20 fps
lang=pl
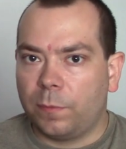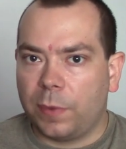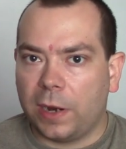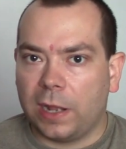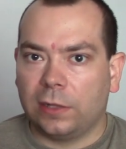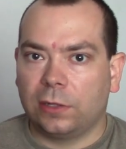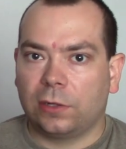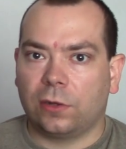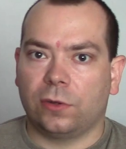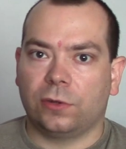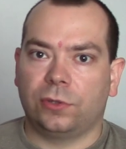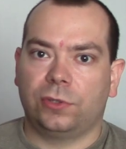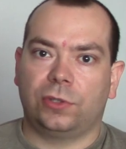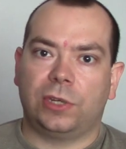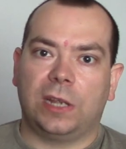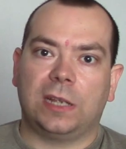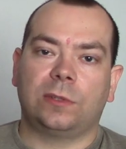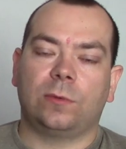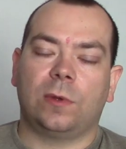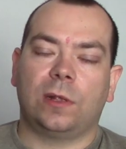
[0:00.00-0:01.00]
prędkość,
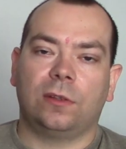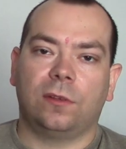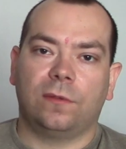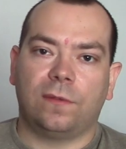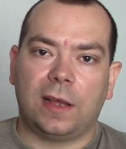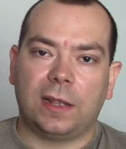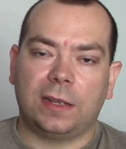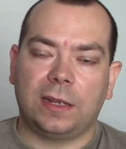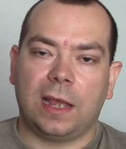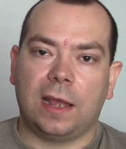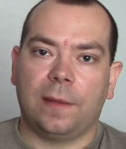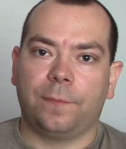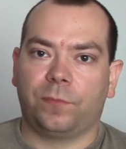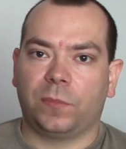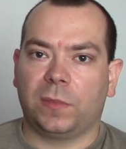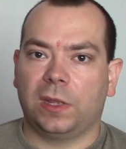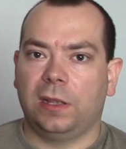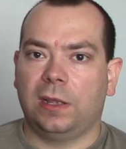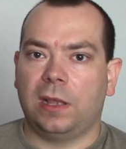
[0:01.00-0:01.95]
czas ładowania